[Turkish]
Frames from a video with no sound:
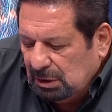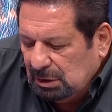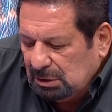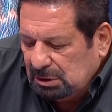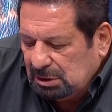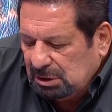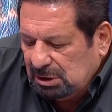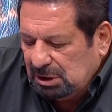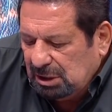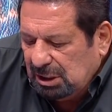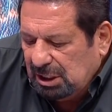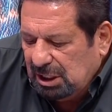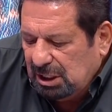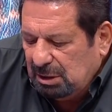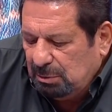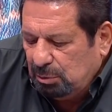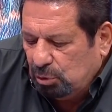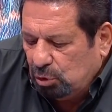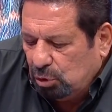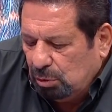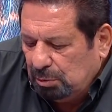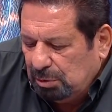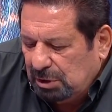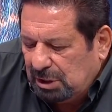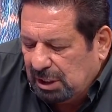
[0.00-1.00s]
Şimdi yeni bir
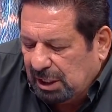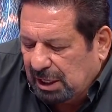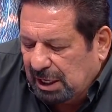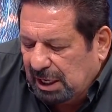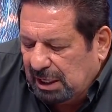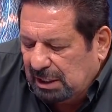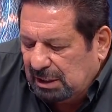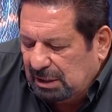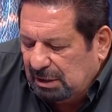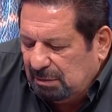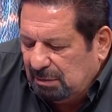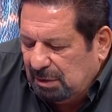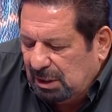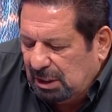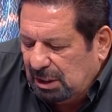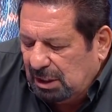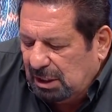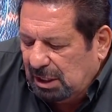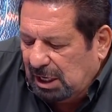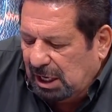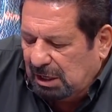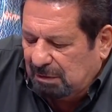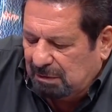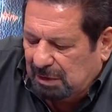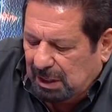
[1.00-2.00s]
komite geldi.
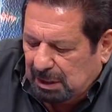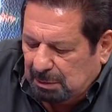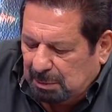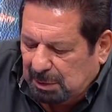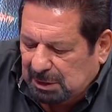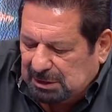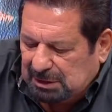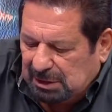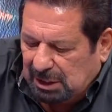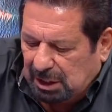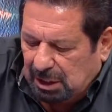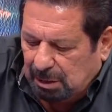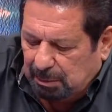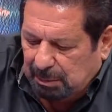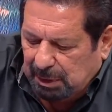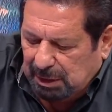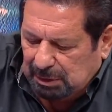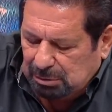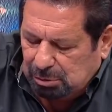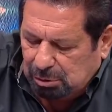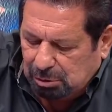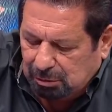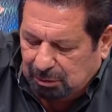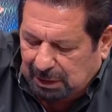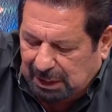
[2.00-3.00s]
Verirler vermezler ama
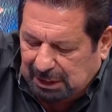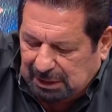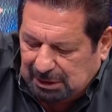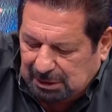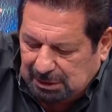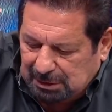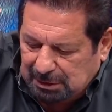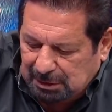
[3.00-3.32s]
şu var.